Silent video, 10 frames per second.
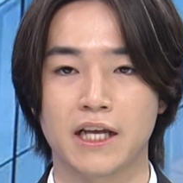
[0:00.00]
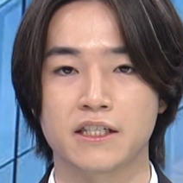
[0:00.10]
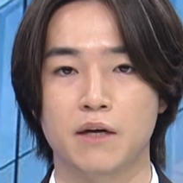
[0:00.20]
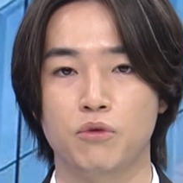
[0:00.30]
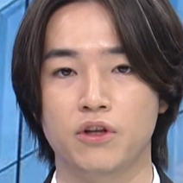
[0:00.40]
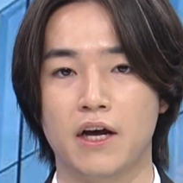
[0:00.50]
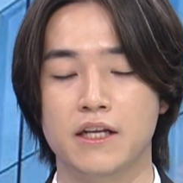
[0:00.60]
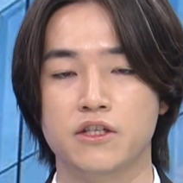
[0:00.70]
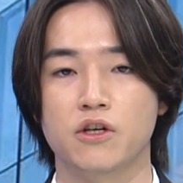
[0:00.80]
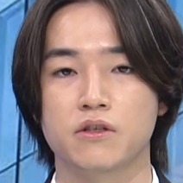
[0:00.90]
다시 한 번 더
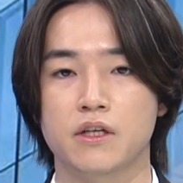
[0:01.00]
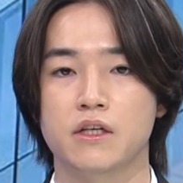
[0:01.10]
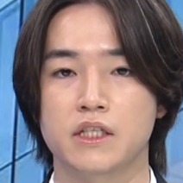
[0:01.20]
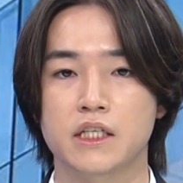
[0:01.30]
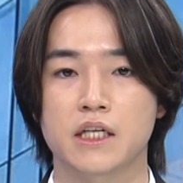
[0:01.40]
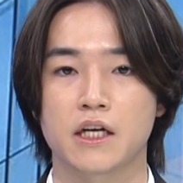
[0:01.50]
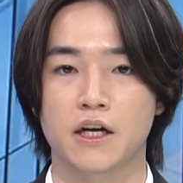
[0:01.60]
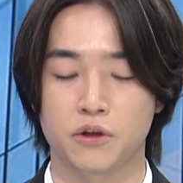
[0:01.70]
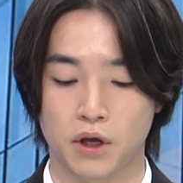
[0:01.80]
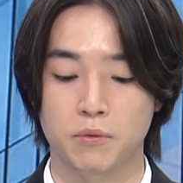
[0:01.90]
안정세를
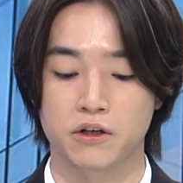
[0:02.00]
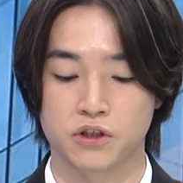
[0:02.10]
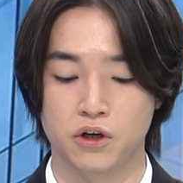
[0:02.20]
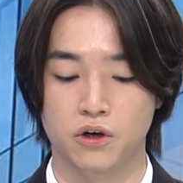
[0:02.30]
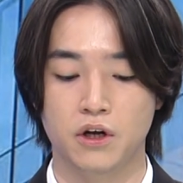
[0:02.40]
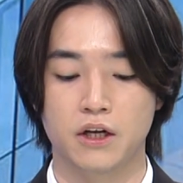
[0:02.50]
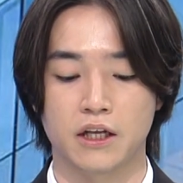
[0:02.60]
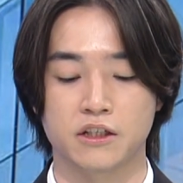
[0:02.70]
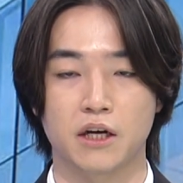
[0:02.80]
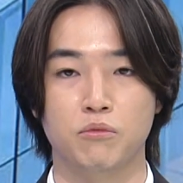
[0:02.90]
찾아가게 되면서
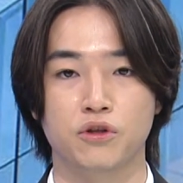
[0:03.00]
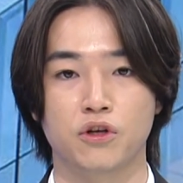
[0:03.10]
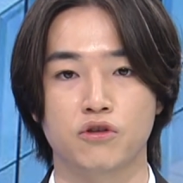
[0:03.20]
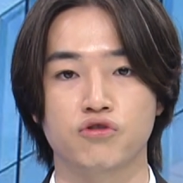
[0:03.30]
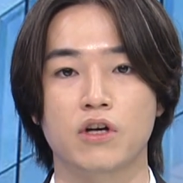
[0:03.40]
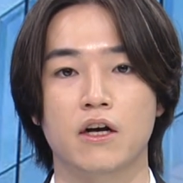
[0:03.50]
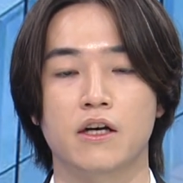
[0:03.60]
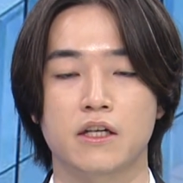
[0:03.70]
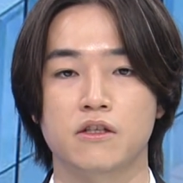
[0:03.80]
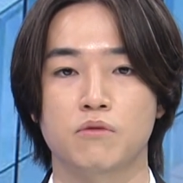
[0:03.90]
다시 한 번 더 주가가
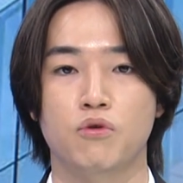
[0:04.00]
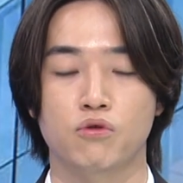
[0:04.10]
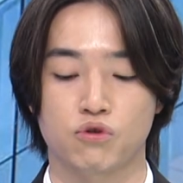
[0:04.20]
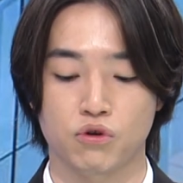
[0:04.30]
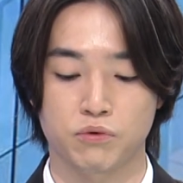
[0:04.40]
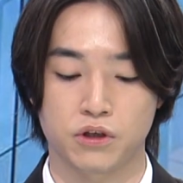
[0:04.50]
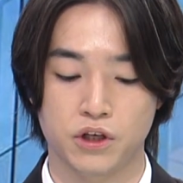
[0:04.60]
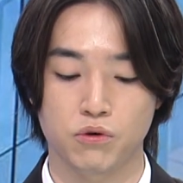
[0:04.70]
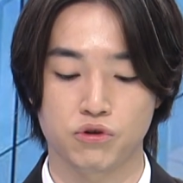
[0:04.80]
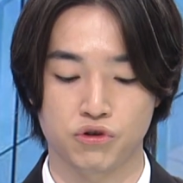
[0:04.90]
상승폭을 조금
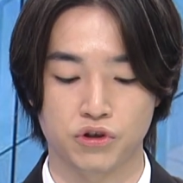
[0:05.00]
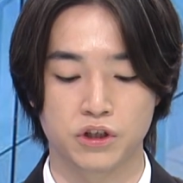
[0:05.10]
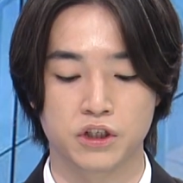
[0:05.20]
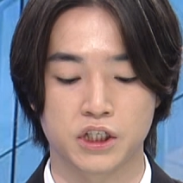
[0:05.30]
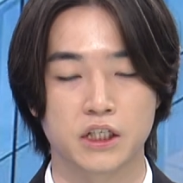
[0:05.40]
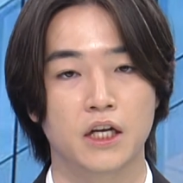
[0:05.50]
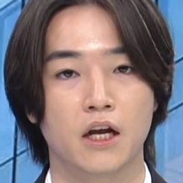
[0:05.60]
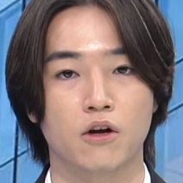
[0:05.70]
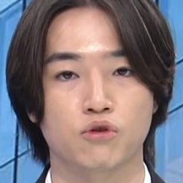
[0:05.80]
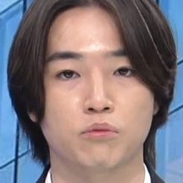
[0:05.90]
키워줄 수 있는지
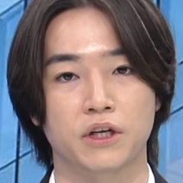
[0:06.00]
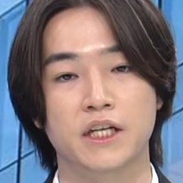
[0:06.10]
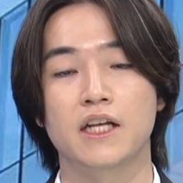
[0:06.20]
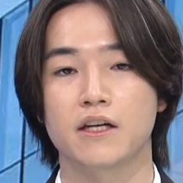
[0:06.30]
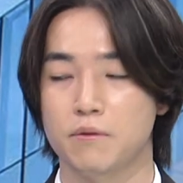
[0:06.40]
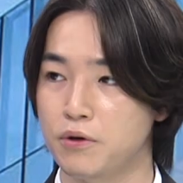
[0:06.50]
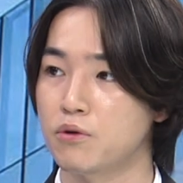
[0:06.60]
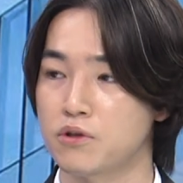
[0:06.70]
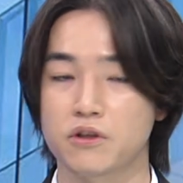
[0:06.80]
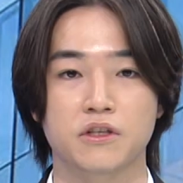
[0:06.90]
조금 더 기다릴
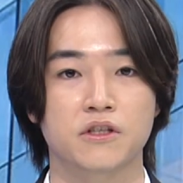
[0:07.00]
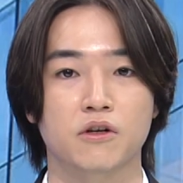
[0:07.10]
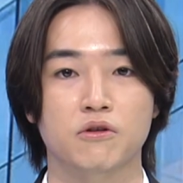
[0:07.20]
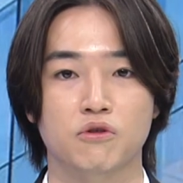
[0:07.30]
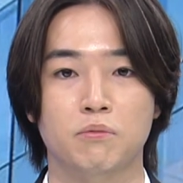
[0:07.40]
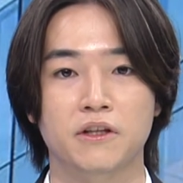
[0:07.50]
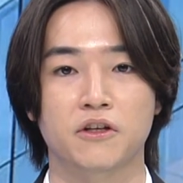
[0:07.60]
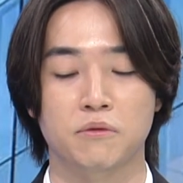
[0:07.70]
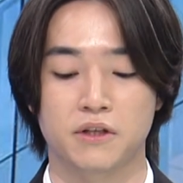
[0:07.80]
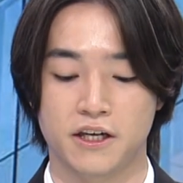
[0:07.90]
필요성은 있을 것으로
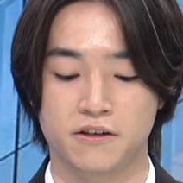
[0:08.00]
판단됩니다.